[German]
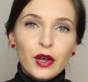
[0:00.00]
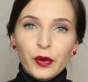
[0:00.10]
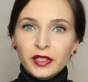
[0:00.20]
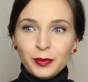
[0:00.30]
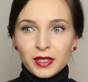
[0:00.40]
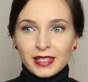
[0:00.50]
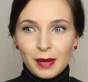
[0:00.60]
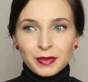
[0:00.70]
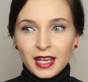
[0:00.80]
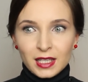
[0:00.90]
und ich bin
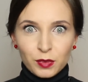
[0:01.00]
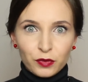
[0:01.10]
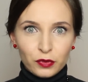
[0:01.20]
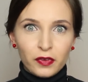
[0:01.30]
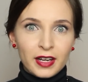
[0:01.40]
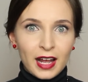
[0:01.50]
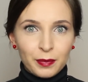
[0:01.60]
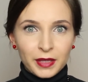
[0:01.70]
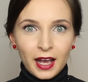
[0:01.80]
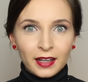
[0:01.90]
selbst erst mit
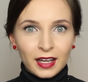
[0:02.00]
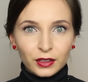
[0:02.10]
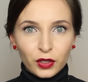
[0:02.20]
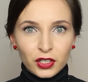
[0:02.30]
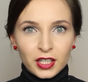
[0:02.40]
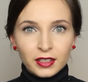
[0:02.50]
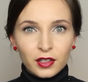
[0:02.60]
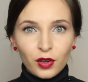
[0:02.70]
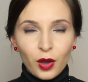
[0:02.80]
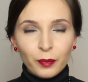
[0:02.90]
fünfeinhalb Jahren nach Deutschland
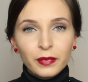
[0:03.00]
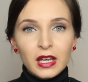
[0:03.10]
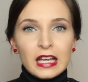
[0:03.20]
gekommen.